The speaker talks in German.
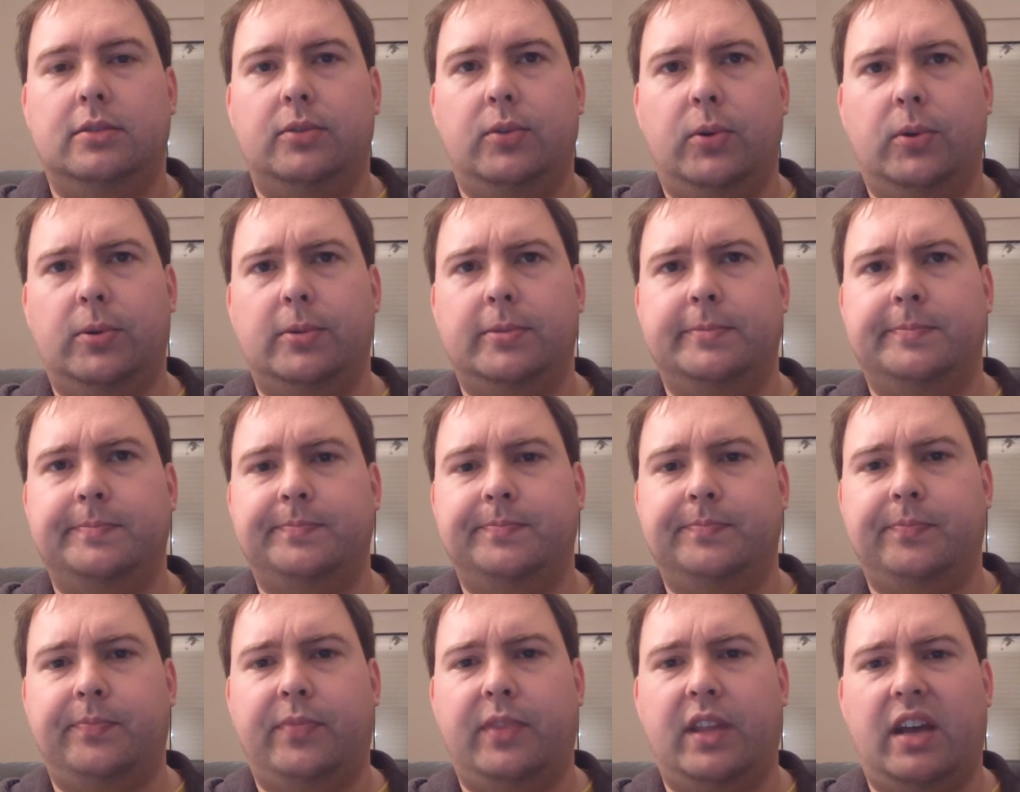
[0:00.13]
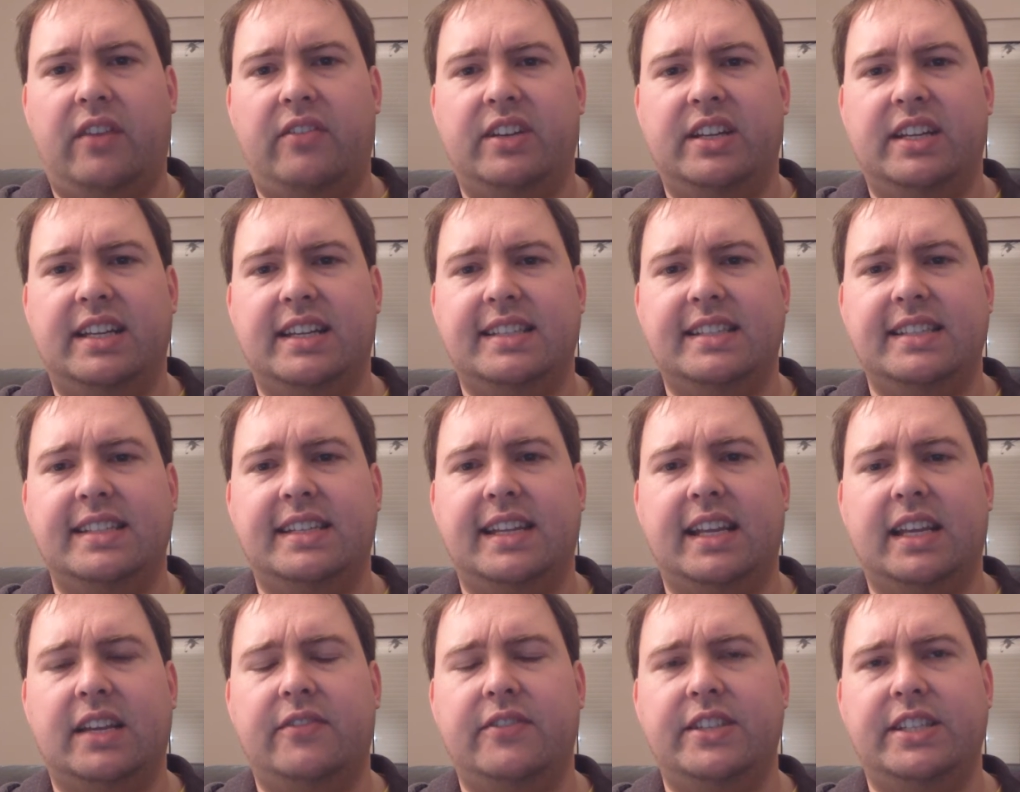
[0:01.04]
Oh, na, wenn das nicht
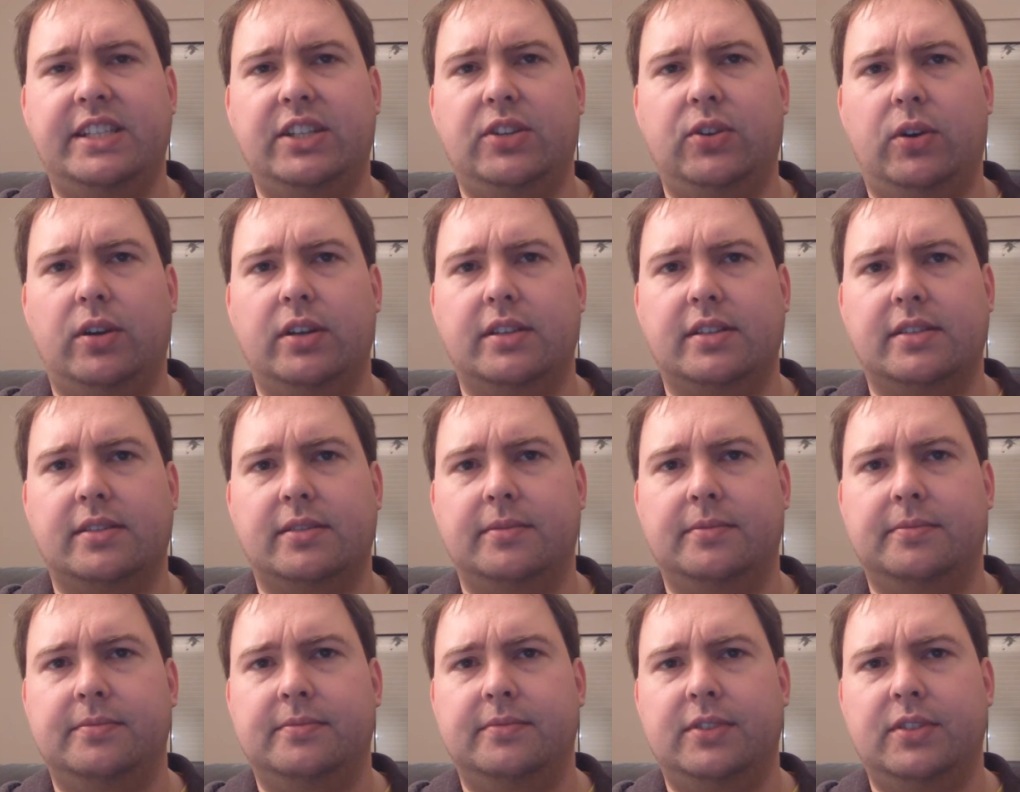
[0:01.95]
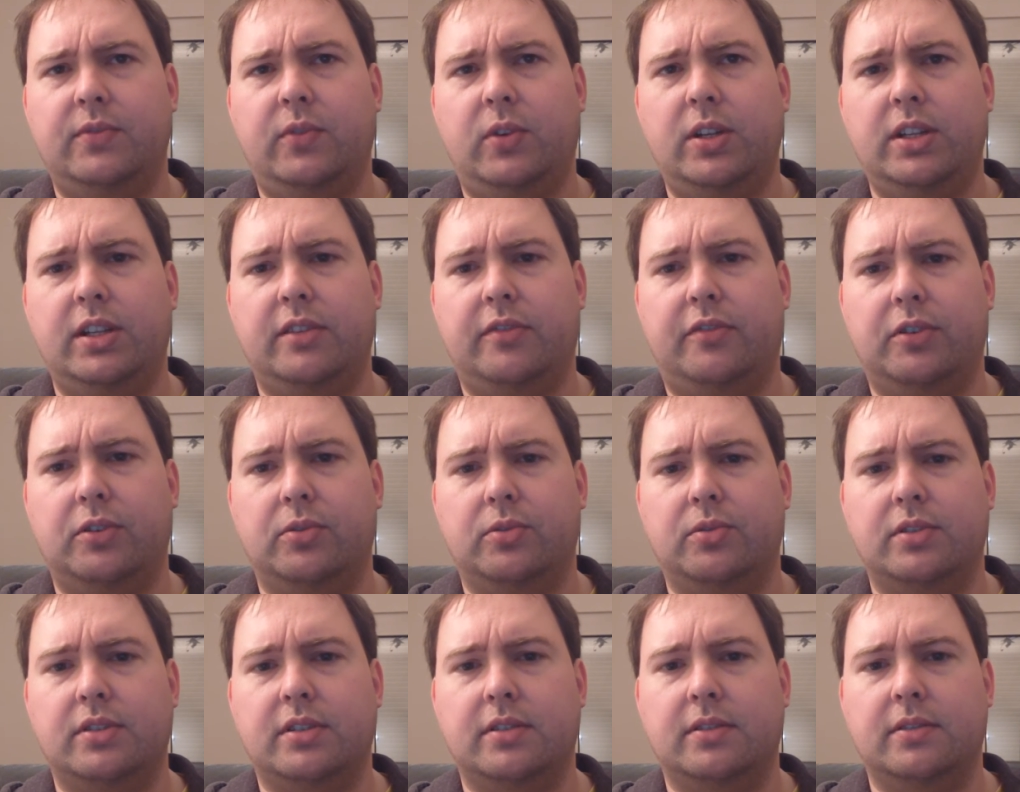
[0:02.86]
der Inquisitor ist. Was wollt ihr von
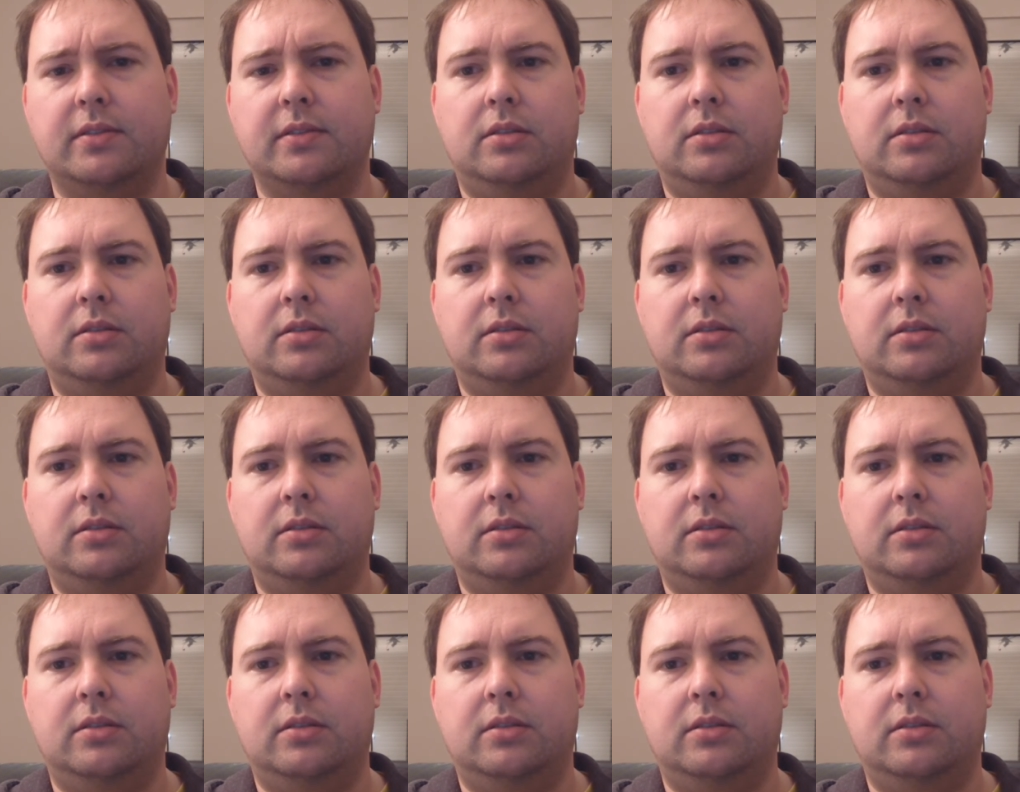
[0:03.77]
uns?